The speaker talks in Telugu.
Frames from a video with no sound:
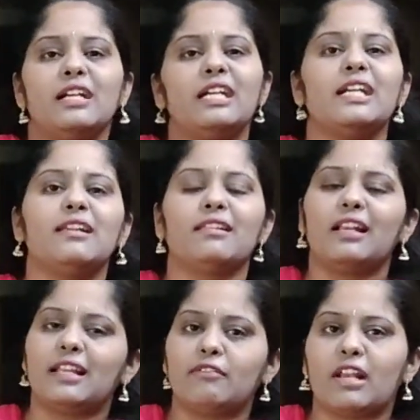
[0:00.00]

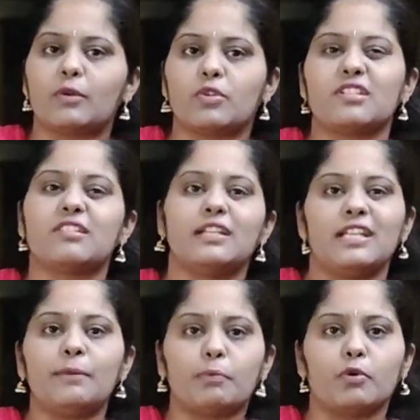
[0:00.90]
డిటీడీసీ లేని వాళ్ళకి వచ్చేసి
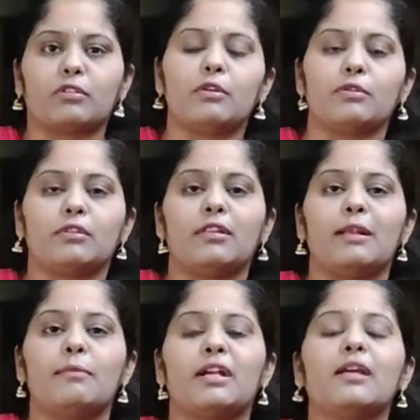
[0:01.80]
ఇండియన్ పోస్ట్ లో వస్తుంది
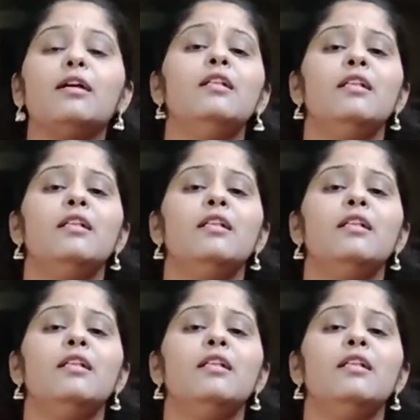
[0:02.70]
అనమాట